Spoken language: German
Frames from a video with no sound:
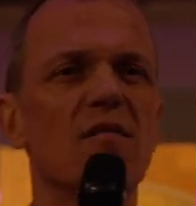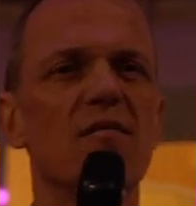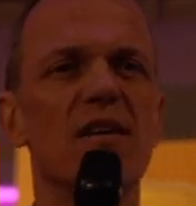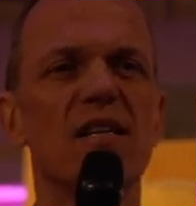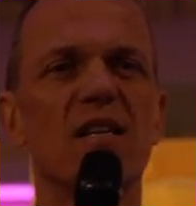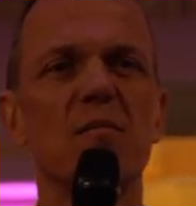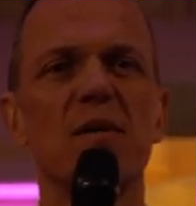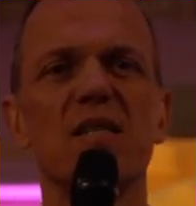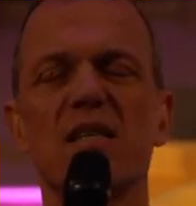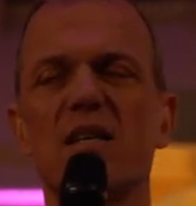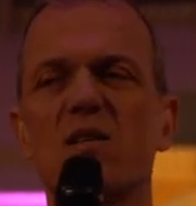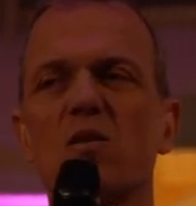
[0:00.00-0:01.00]
wenn jemand
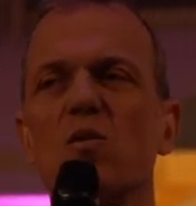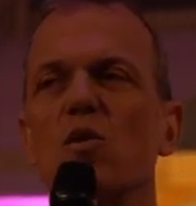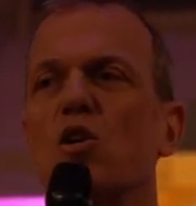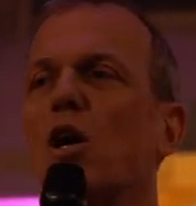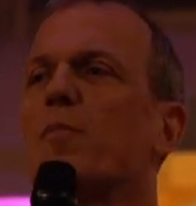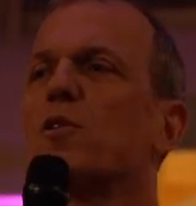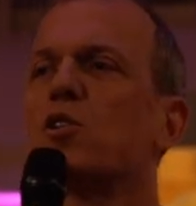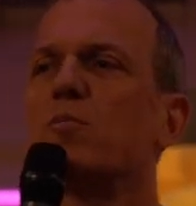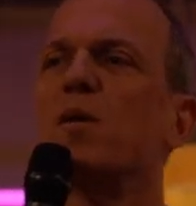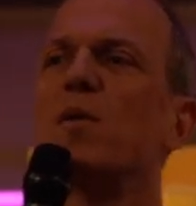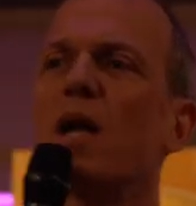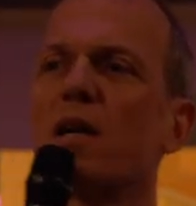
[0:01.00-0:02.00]
sagt, so, ich habe jetzt die
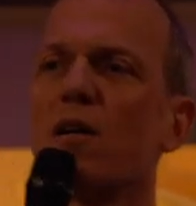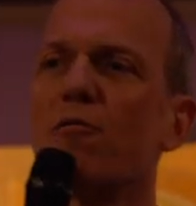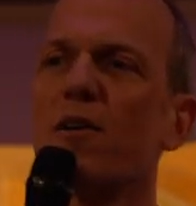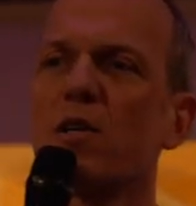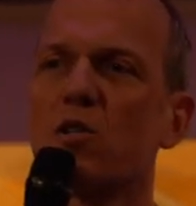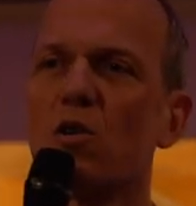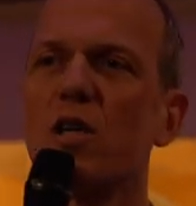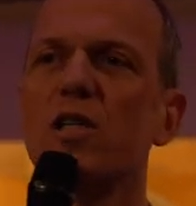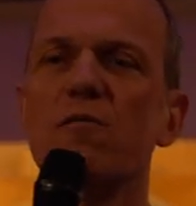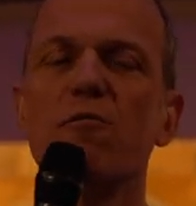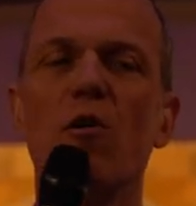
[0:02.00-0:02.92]
Bibel angefangen zu lesen,